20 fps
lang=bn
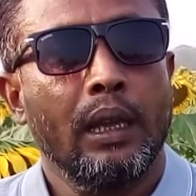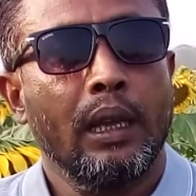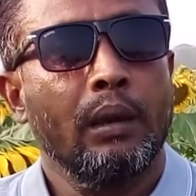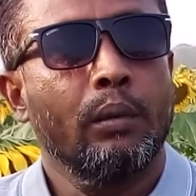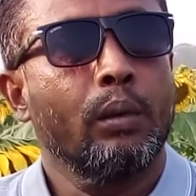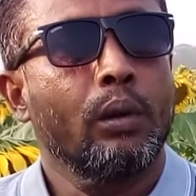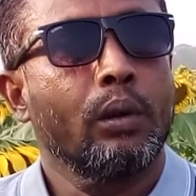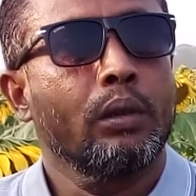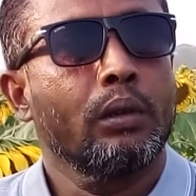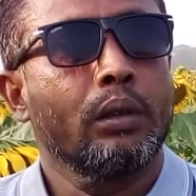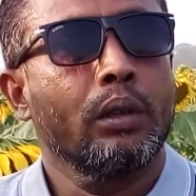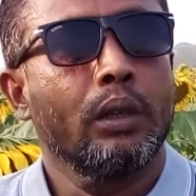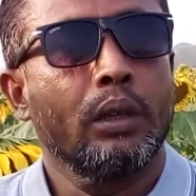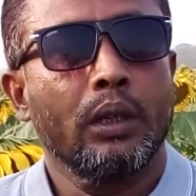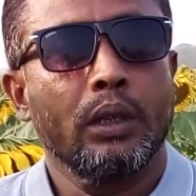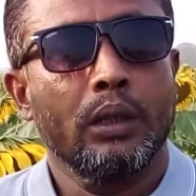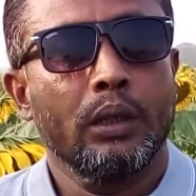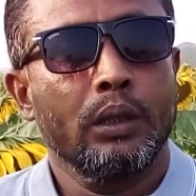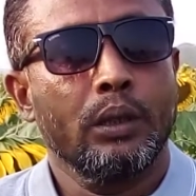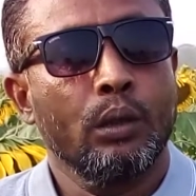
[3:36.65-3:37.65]
এবং
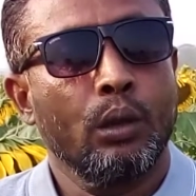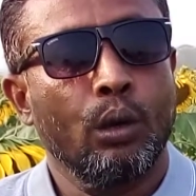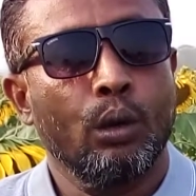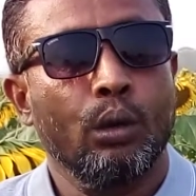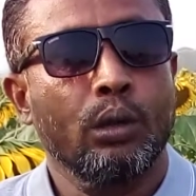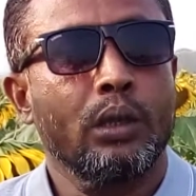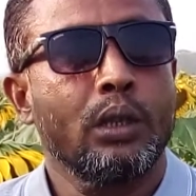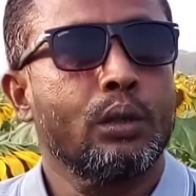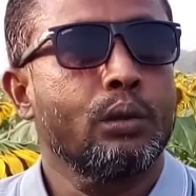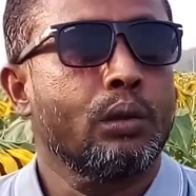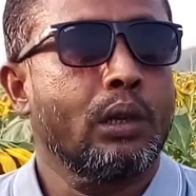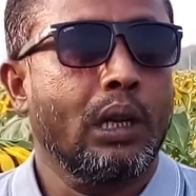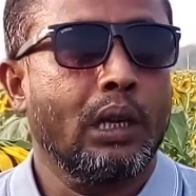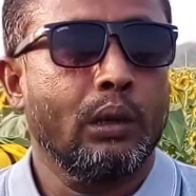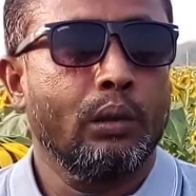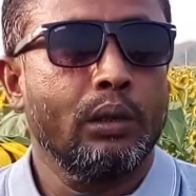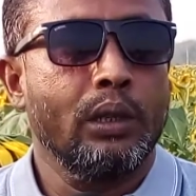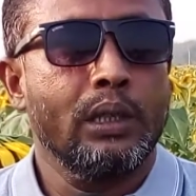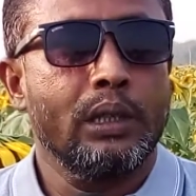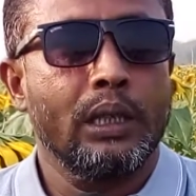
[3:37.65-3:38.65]
নগদ কিছু টাকাও
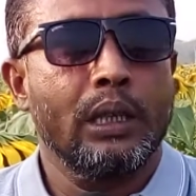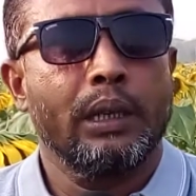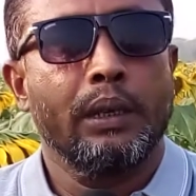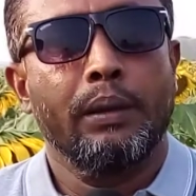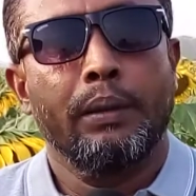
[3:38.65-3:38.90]
দিছে